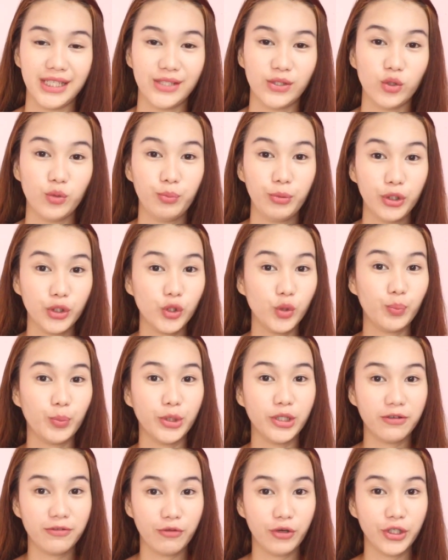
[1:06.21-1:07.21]
Eh, super
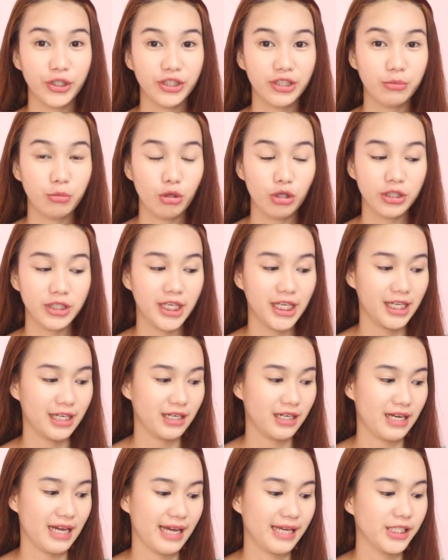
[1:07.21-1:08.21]
super affordable niya
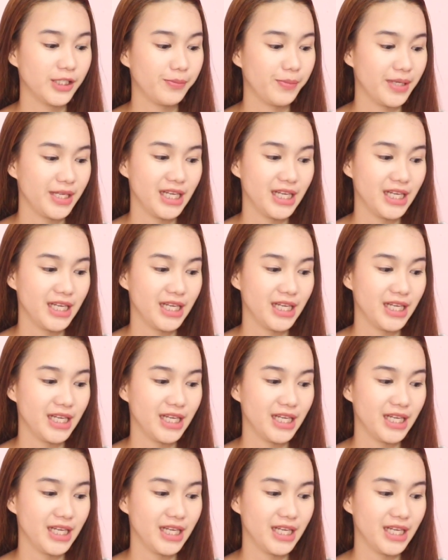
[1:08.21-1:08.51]
lang guys.